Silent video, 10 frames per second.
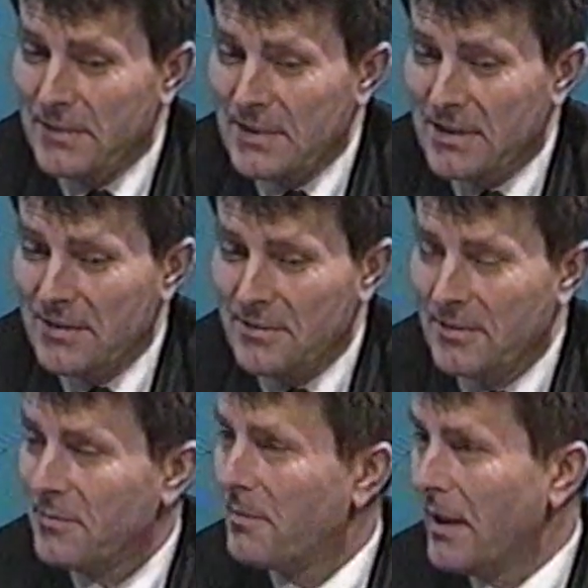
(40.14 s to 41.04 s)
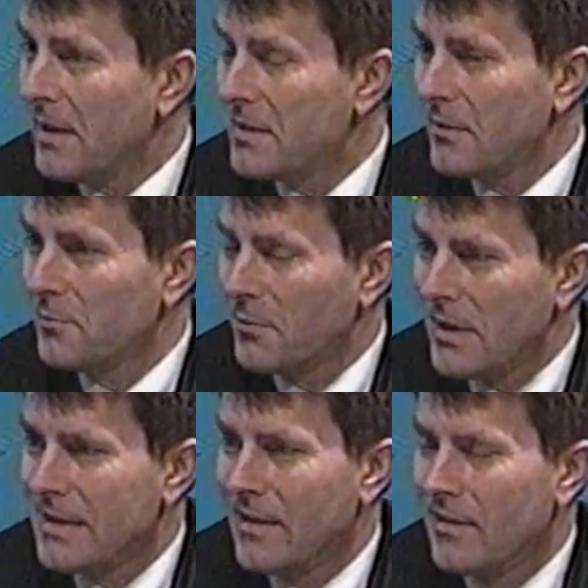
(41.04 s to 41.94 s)
Z bardzo
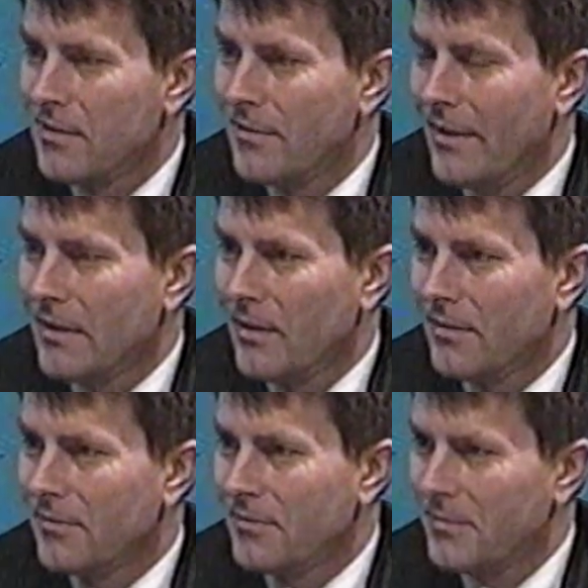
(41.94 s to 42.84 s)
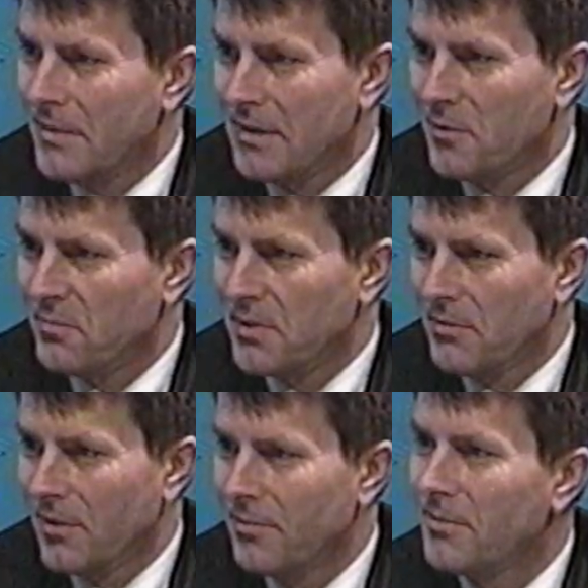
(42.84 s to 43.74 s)
duże zainteresowanie
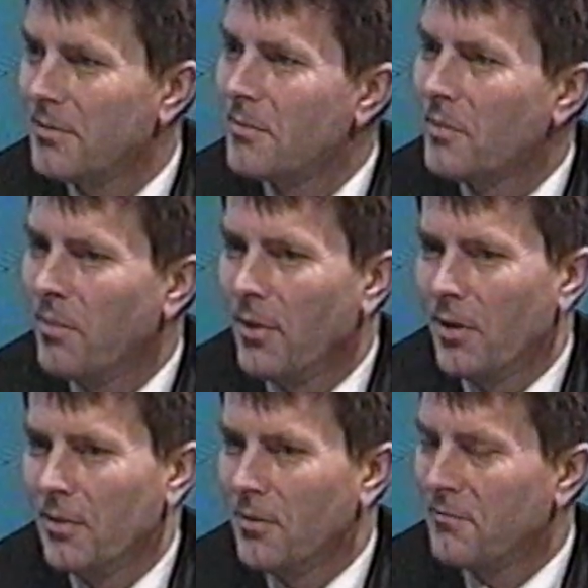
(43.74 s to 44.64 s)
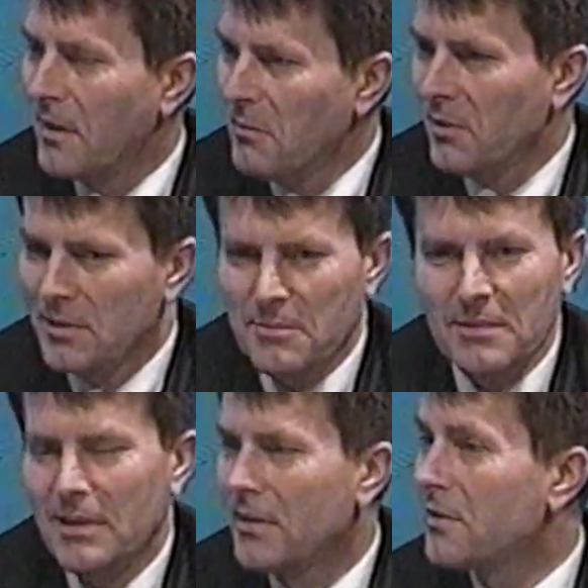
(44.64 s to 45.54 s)
nastąpiło, bo wiem o
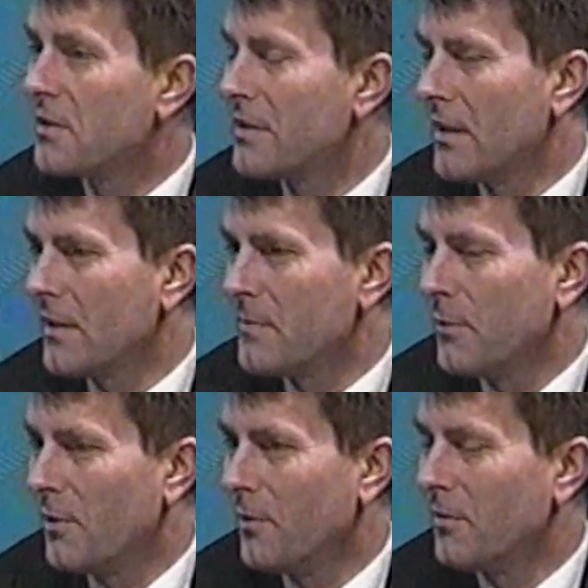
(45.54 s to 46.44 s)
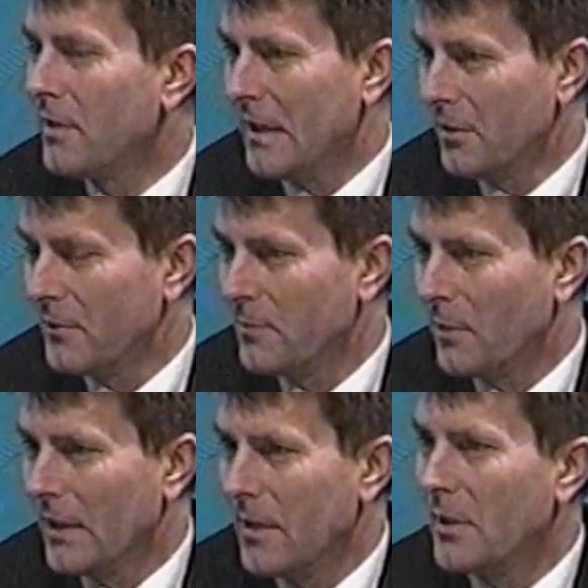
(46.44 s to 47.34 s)
tym, gdyż zaraz po radiowych
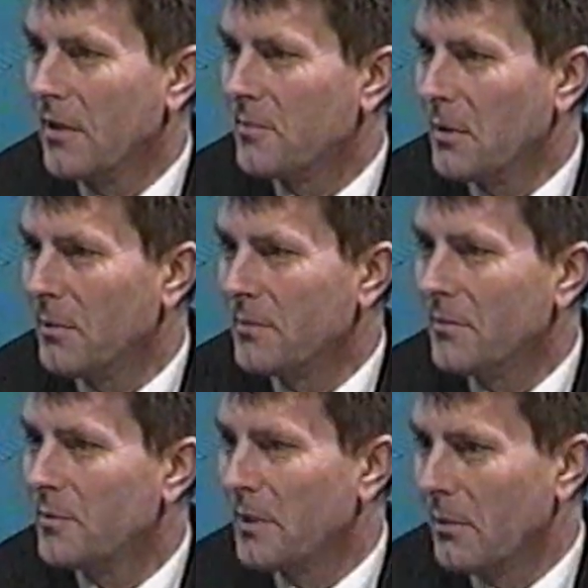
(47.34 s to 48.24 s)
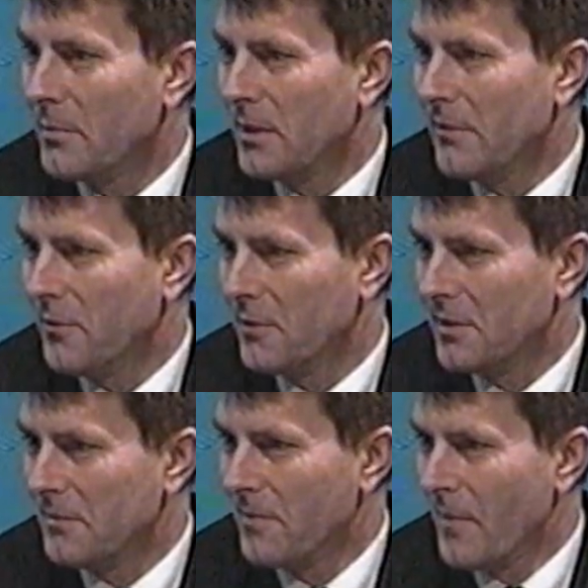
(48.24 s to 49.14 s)
programach miałem, odbierałem telefony.
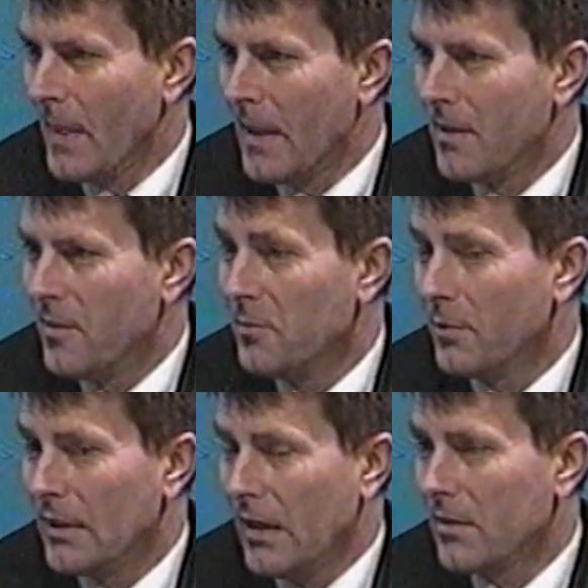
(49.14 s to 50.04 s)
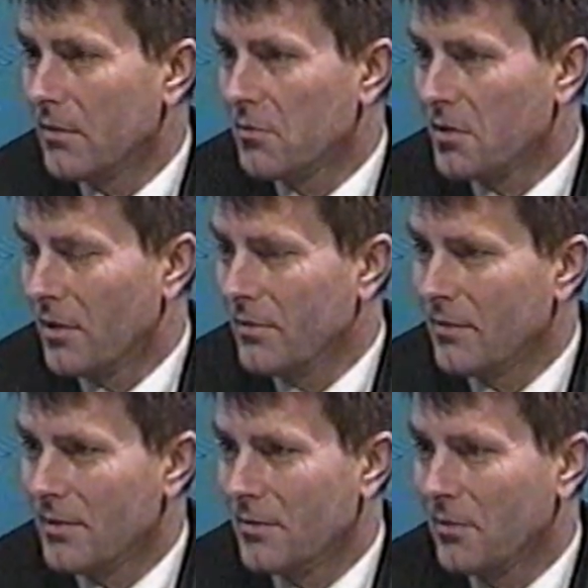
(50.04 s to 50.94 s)
Było takich dużo,
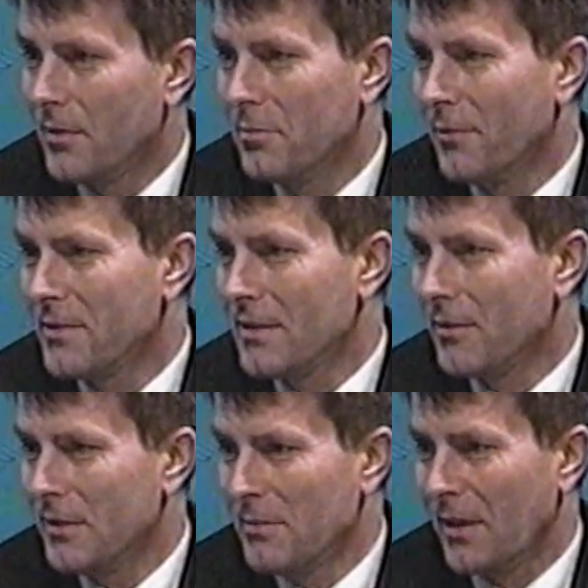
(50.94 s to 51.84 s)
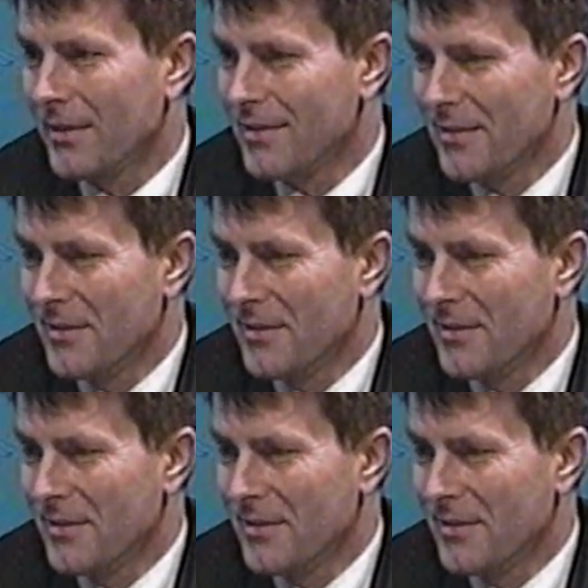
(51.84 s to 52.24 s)
że trudno było wszystkie odebrać.